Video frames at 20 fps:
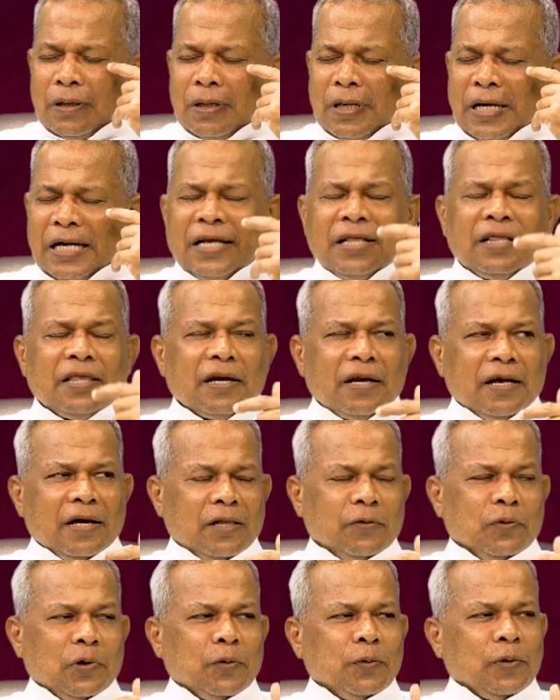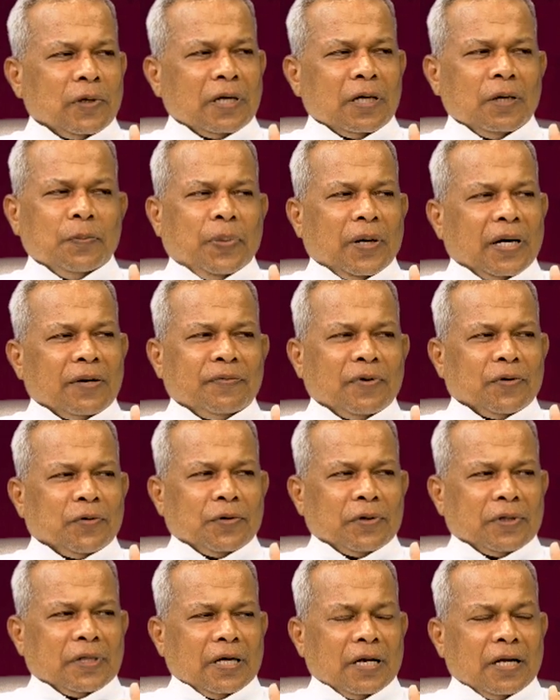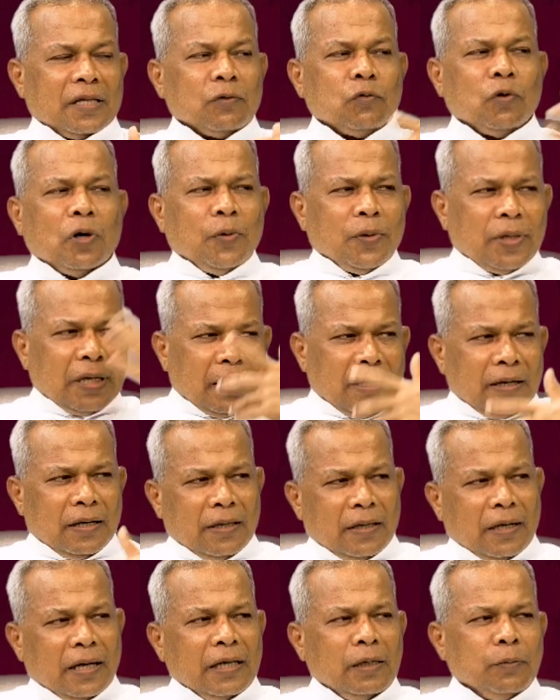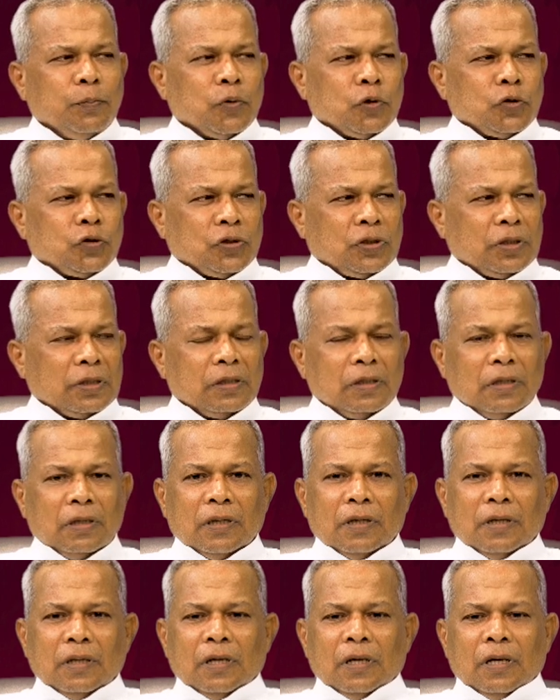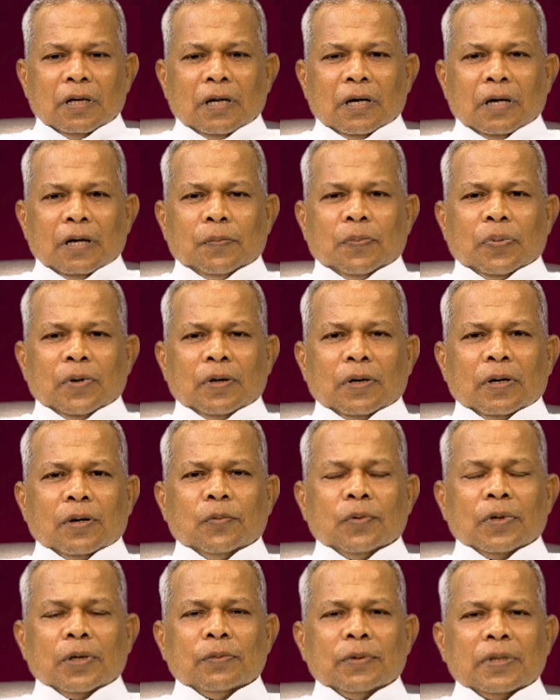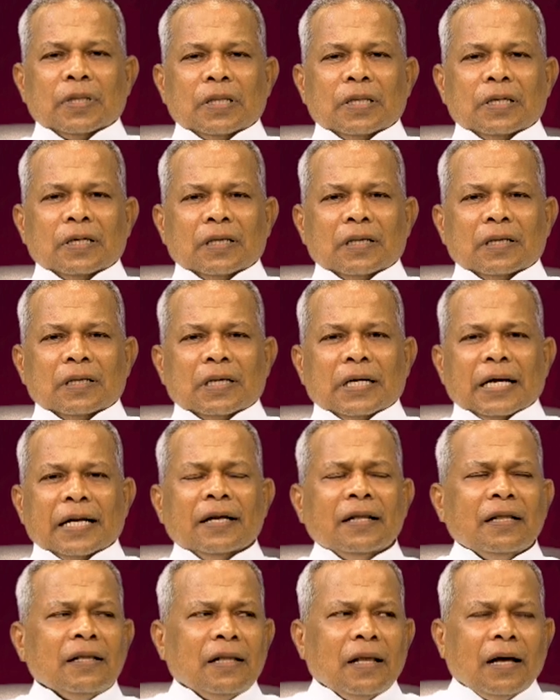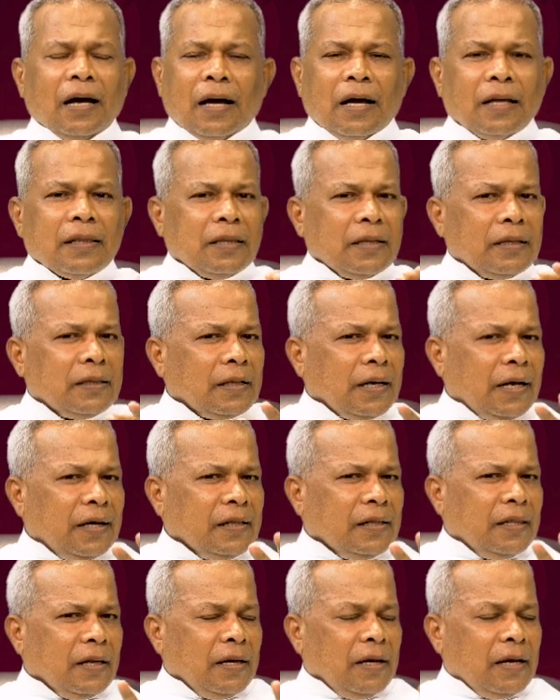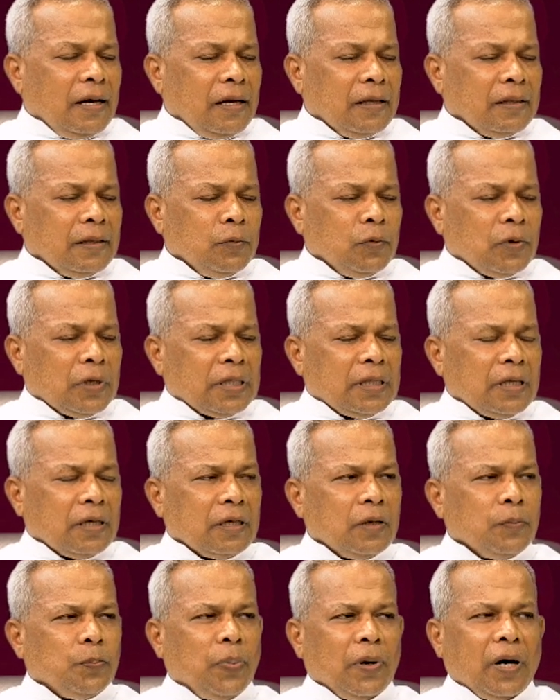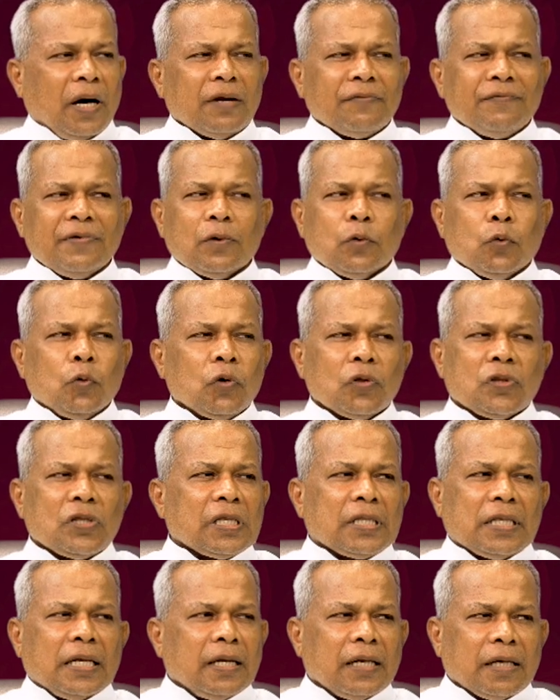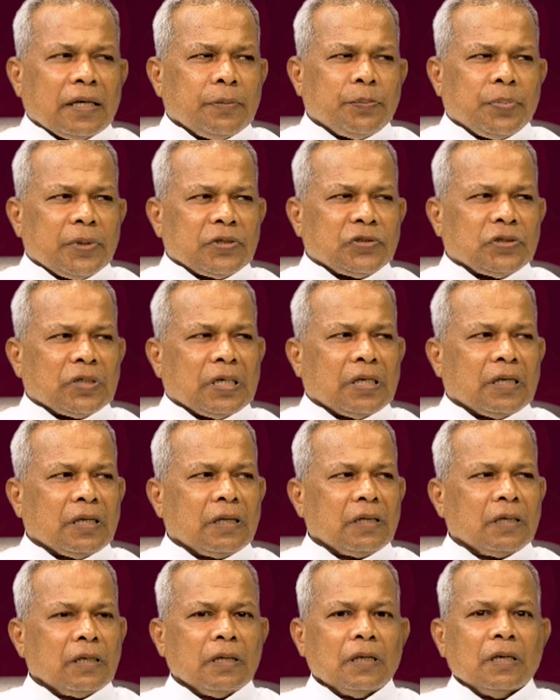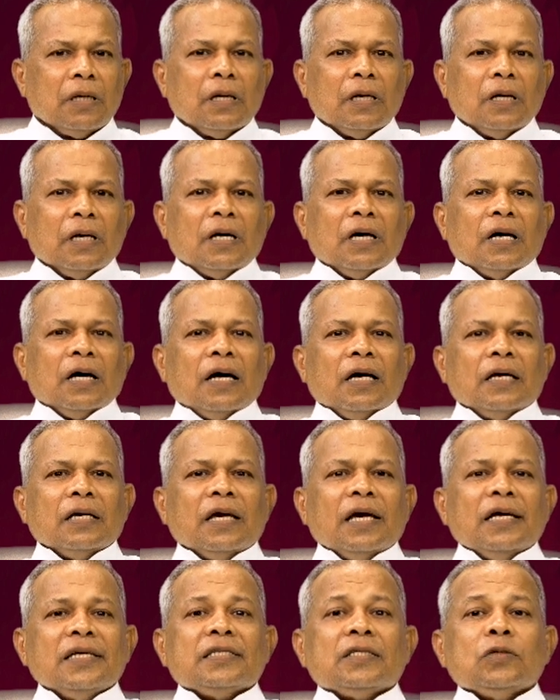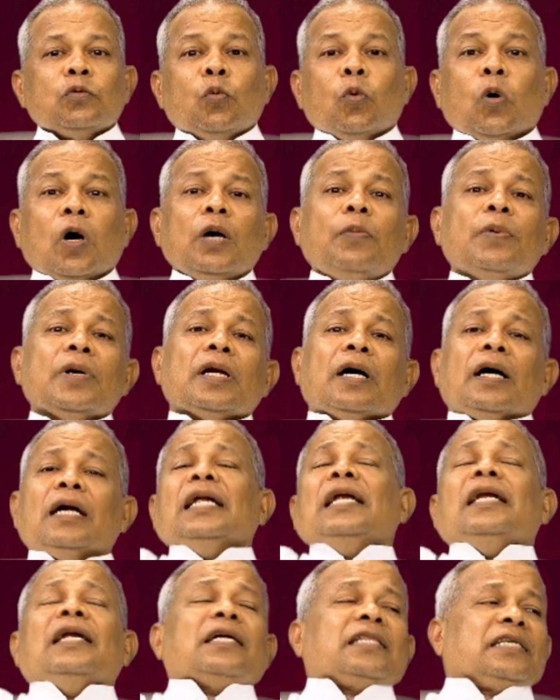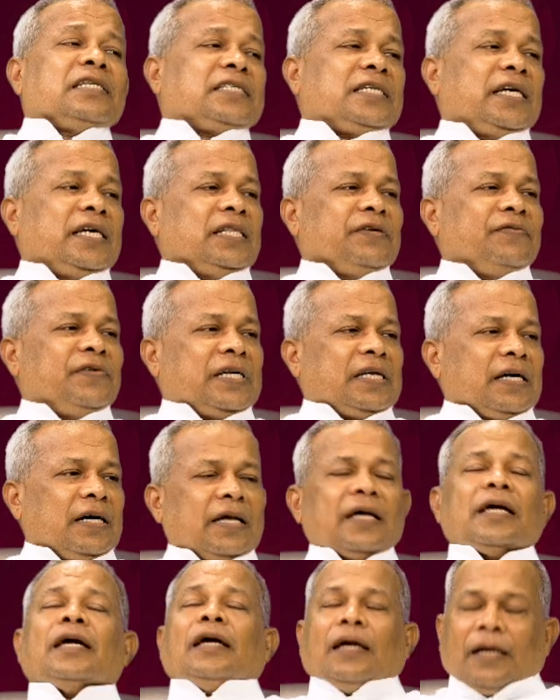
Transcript: கண் தெரியாத ஒருவருக்கு பார்வை கொடுத்தார் அது ஓய்வு நாளில் ஆகி போச்சுது அப்போ அவர் வந்து கண் அது கண் தெரியாத ஒருத்தருக்கு பார்வை கொடுத்ததல்ல அந்த பிரச்சனை இயேசு ஓய்வு நாளில் அதை செய்து விட்டாரே